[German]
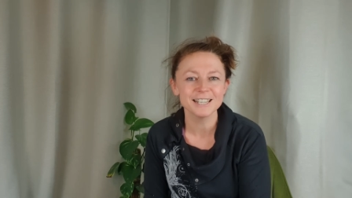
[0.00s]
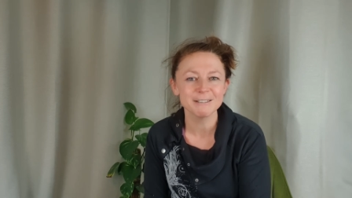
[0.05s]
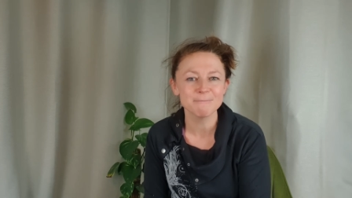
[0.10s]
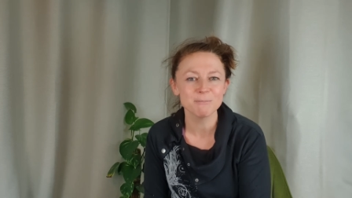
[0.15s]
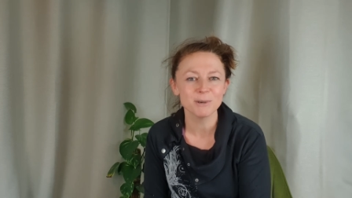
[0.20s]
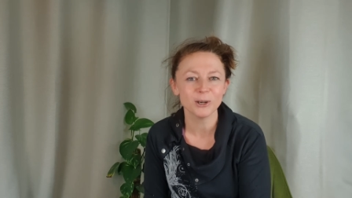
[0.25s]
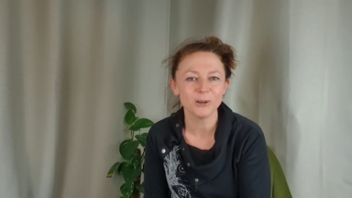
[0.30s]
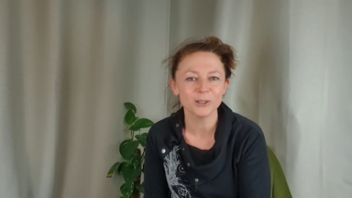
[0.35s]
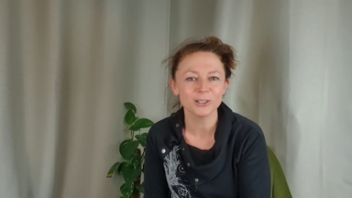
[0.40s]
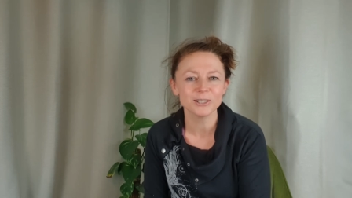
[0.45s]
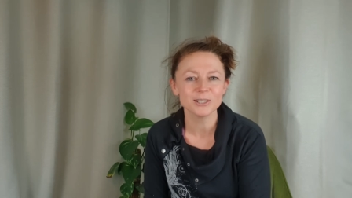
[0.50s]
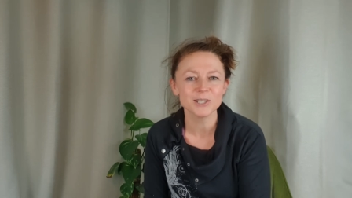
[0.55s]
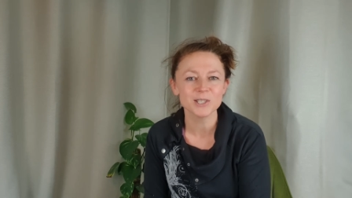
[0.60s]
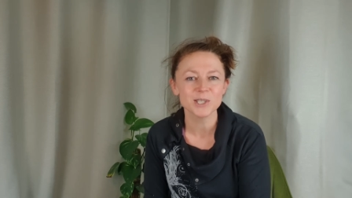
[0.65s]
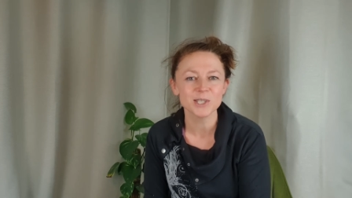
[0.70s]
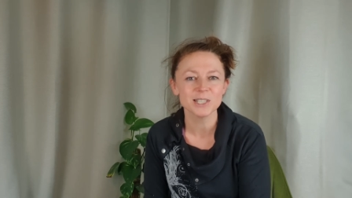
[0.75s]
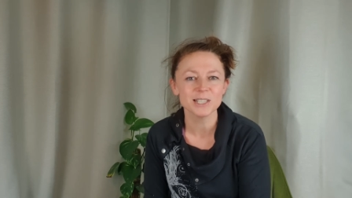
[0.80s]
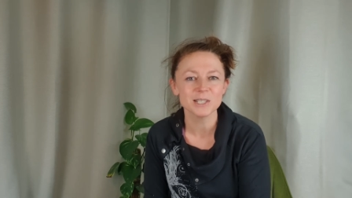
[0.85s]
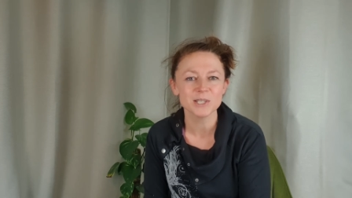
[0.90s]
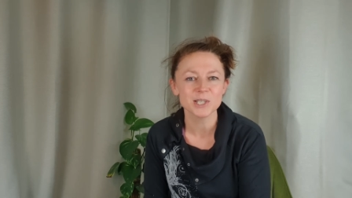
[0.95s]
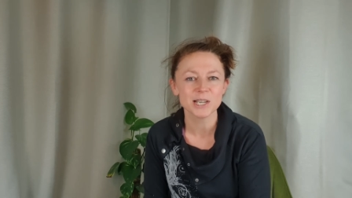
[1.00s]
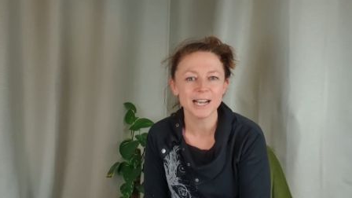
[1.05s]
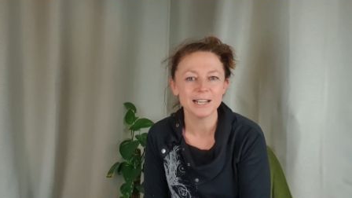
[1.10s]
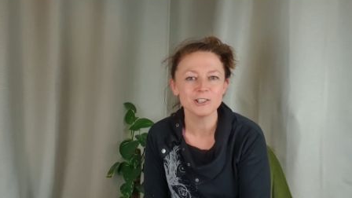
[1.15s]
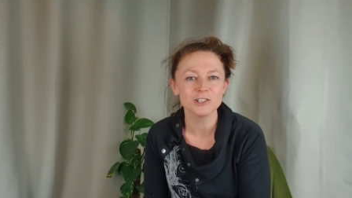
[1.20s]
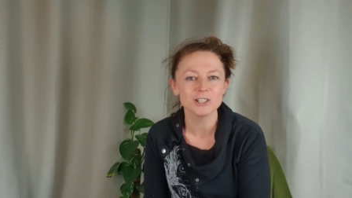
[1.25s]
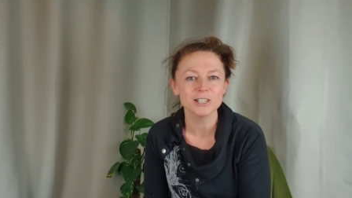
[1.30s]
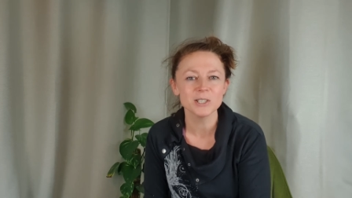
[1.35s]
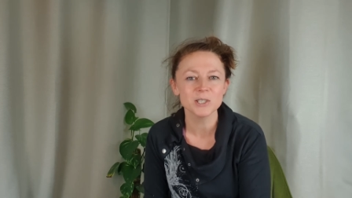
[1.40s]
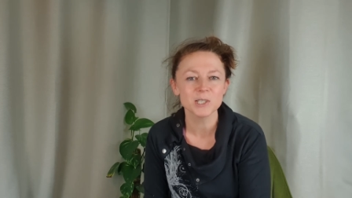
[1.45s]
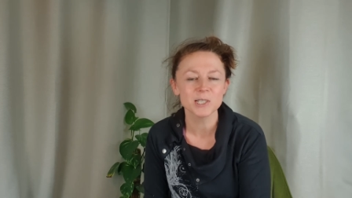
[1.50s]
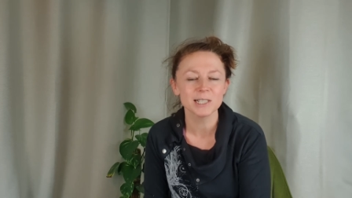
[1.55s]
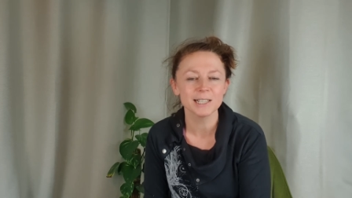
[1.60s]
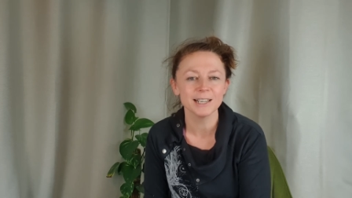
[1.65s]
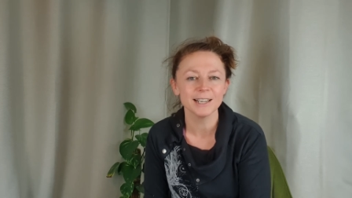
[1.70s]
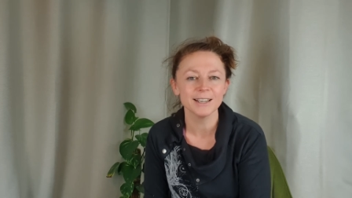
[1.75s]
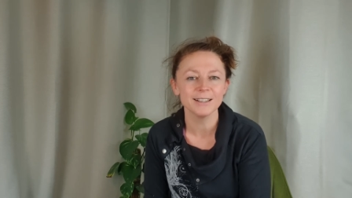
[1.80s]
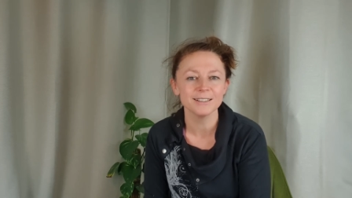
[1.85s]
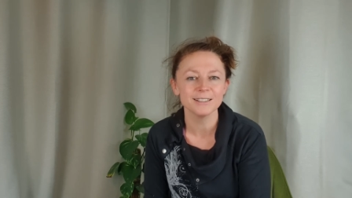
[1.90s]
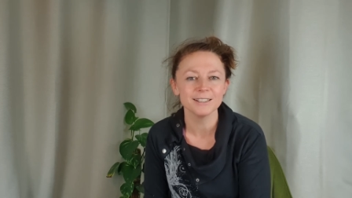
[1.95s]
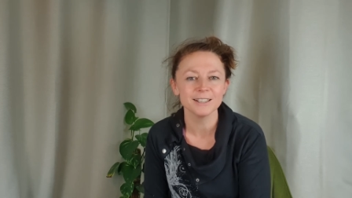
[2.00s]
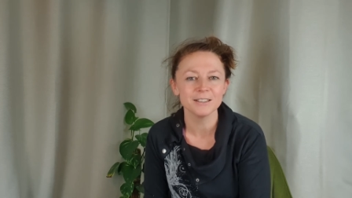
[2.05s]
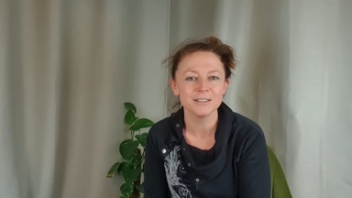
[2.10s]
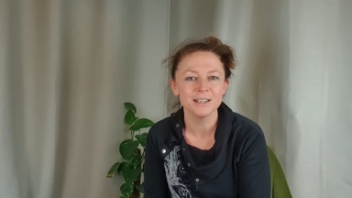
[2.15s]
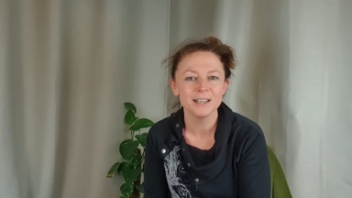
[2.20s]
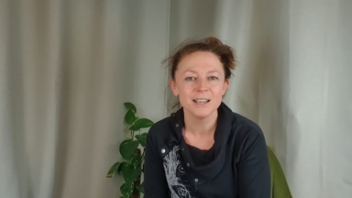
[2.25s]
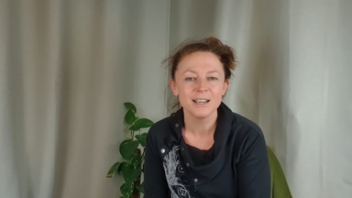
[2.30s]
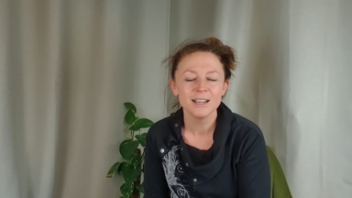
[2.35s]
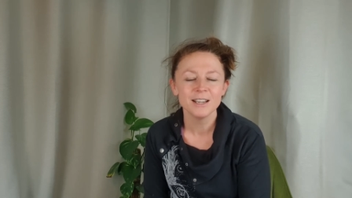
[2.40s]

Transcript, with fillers: eben auch, dass sie das anschließend lernen, denn